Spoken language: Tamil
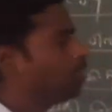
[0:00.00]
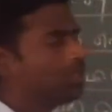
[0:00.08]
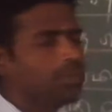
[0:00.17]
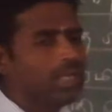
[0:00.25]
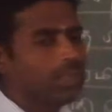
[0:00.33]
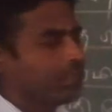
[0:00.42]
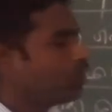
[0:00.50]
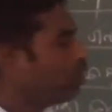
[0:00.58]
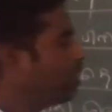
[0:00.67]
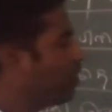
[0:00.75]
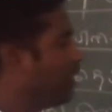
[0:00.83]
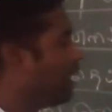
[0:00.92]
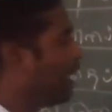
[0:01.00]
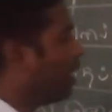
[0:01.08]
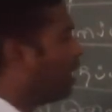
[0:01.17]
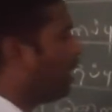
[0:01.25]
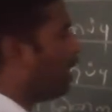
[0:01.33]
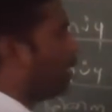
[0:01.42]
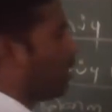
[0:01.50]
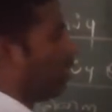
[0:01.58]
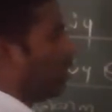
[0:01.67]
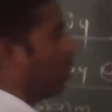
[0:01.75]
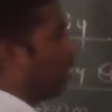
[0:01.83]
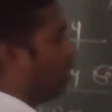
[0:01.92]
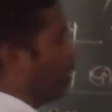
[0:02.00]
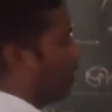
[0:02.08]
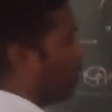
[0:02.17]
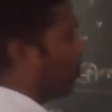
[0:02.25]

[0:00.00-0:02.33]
இந்த மின் பகுளி வழியாக இந்த